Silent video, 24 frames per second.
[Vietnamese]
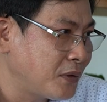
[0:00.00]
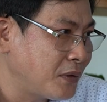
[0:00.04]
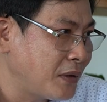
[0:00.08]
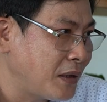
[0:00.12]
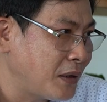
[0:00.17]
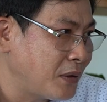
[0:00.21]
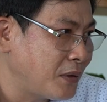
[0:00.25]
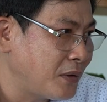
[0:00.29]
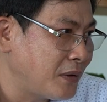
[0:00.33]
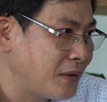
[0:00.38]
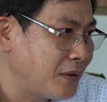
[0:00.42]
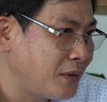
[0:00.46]

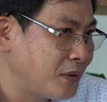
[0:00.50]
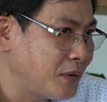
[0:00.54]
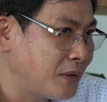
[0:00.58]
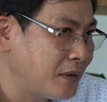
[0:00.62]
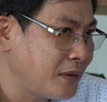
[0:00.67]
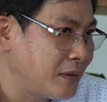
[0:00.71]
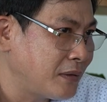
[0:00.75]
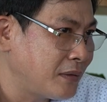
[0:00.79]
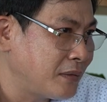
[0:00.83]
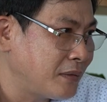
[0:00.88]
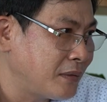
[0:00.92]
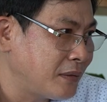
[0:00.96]
là
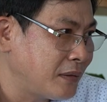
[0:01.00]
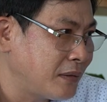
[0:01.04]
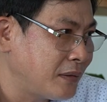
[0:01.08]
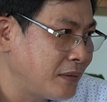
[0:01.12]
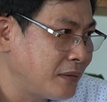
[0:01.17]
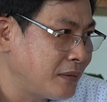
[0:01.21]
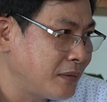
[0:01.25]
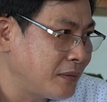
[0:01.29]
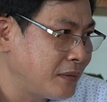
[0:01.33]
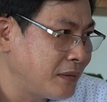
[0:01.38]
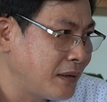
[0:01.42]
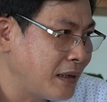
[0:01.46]

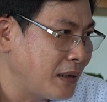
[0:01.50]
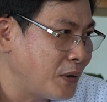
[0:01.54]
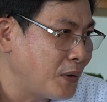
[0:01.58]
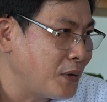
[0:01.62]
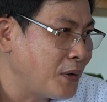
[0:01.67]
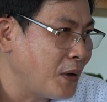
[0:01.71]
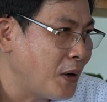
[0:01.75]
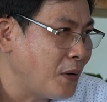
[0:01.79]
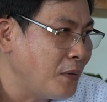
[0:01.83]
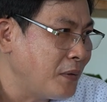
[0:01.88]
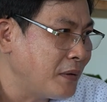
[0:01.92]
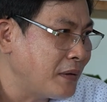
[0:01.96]
là nói
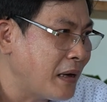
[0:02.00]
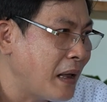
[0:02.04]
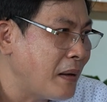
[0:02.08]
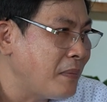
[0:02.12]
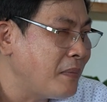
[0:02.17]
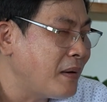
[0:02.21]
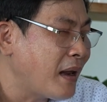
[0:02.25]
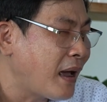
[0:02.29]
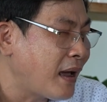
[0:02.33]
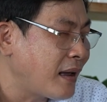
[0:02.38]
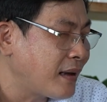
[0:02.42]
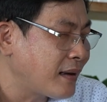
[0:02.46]
dối là
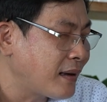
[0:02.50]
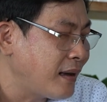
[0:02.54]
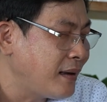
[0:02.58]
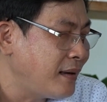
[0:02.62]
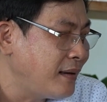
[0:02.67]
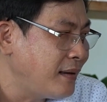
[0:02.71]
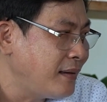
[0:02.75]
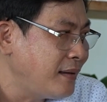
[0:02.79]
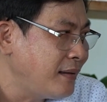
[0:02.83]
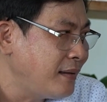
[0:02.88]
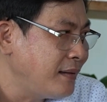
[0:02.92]
đem lại cái